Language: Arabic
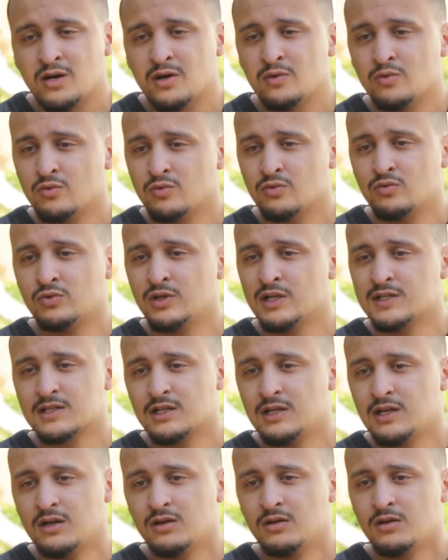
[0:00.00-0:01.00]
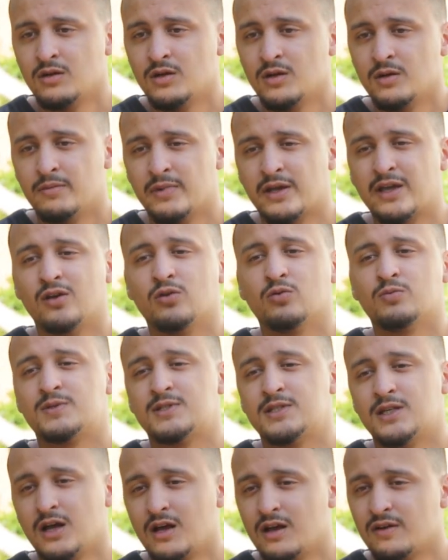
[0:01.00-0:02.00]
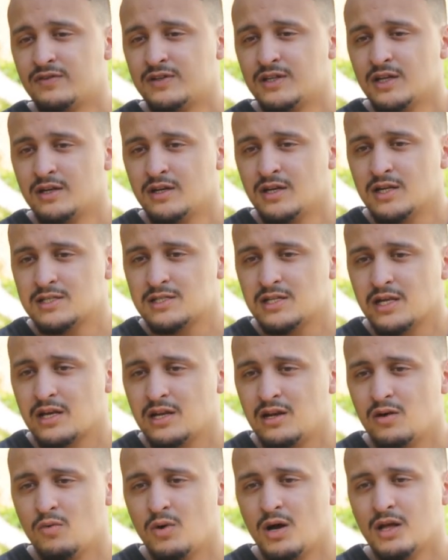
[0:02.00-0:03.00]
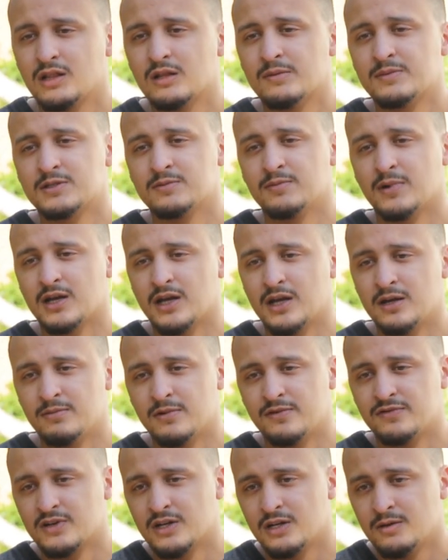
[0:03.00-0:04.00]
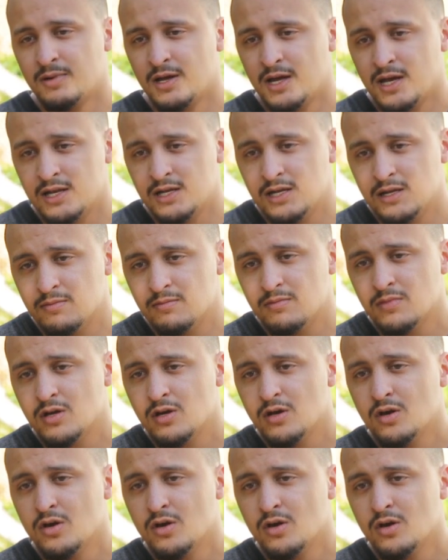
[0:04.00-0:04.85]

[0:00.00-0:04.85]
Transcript: والناس قلال مي كانوا بزاف ديال الناس اللي خلاو واحد البصمه خايبه في قلب حليم